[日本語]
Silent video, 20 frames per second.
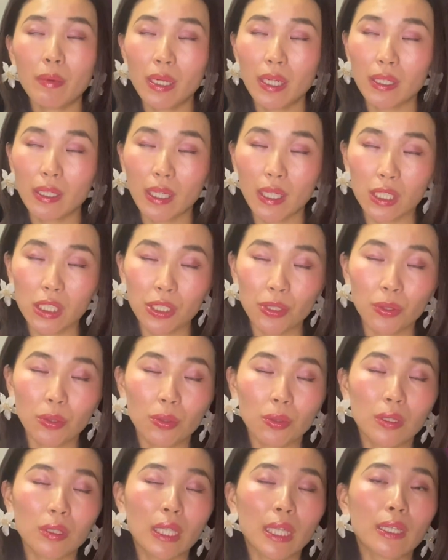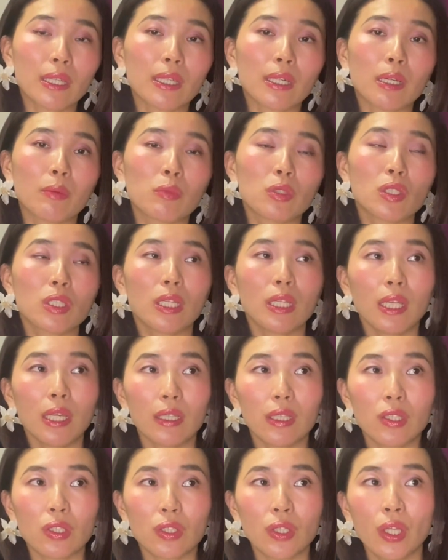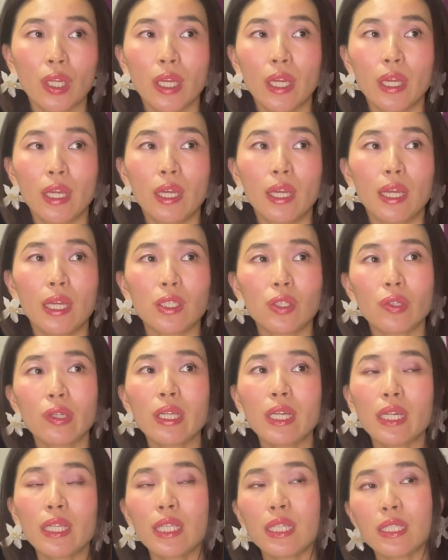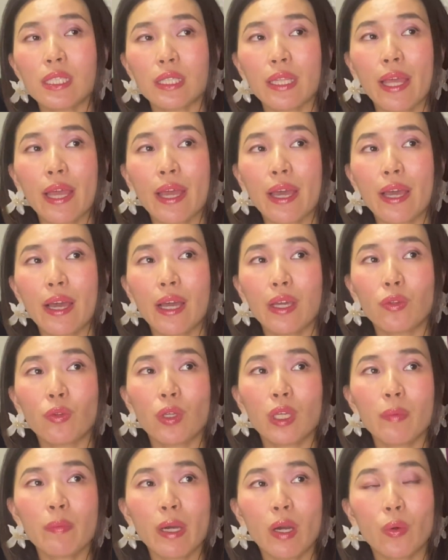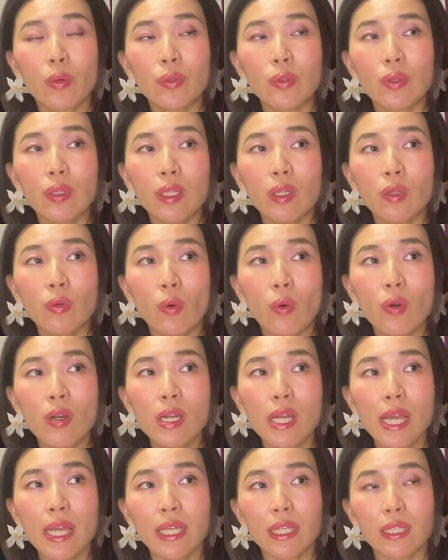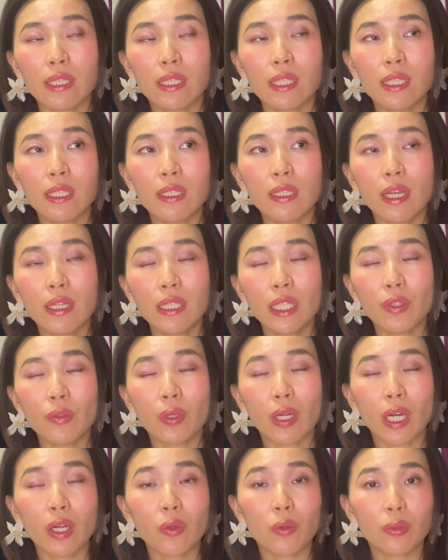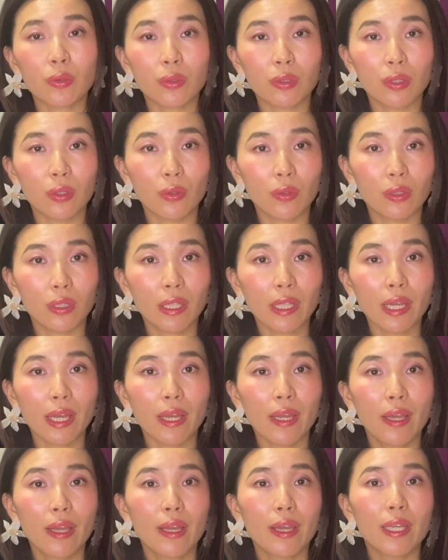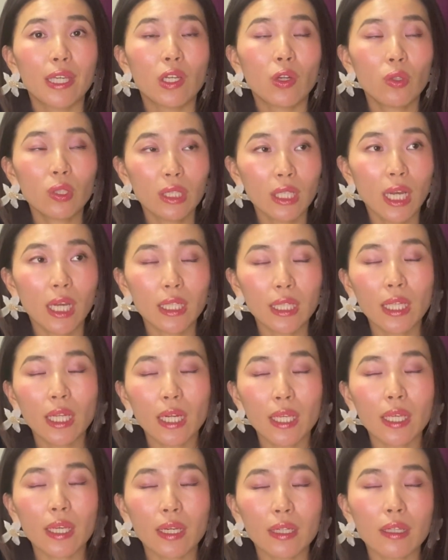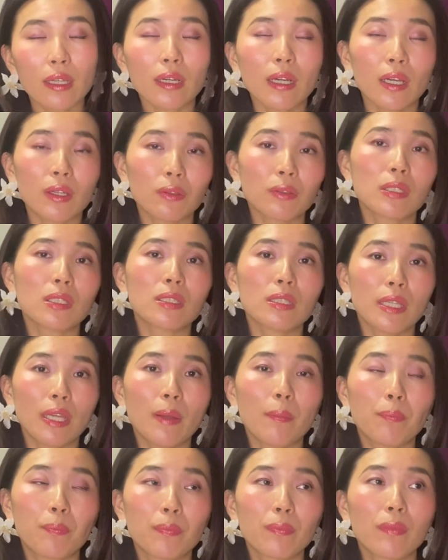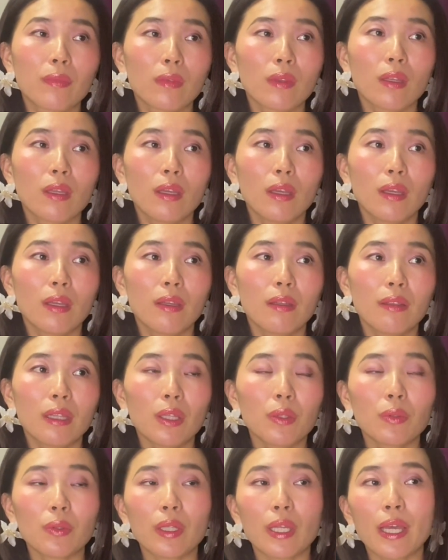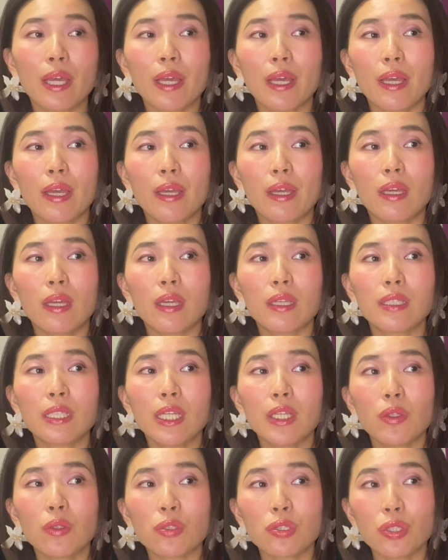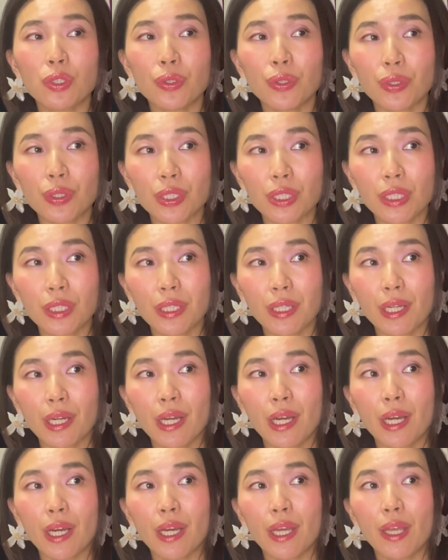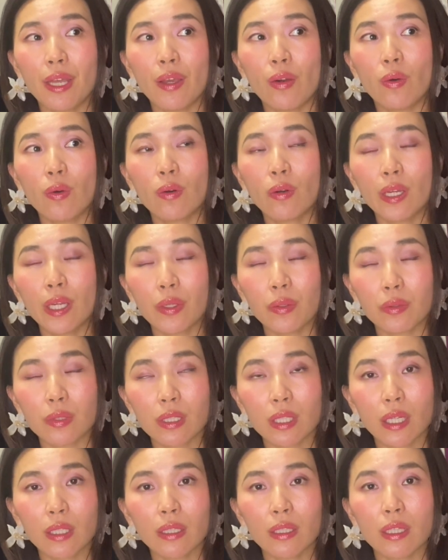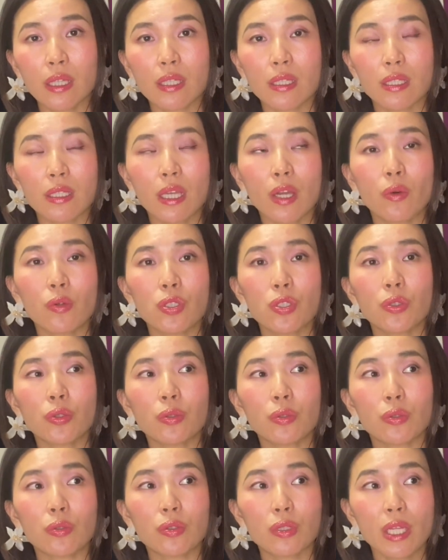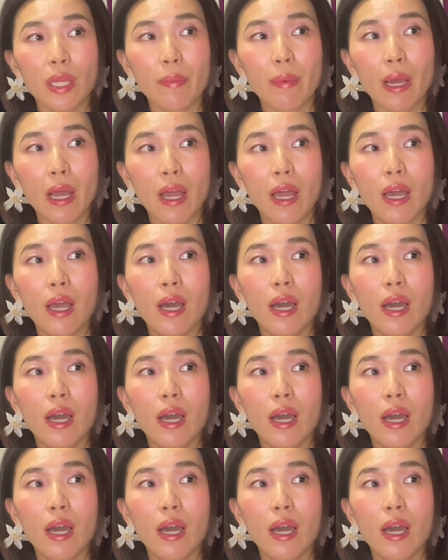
た仕事だったかもしれないです。それがですね、今本当にオンライン、インターネットがあることによっていろんな働き方があるんですね。なので、専業主婦をしながら、オンラインを使ってですね、お仕事をすれば、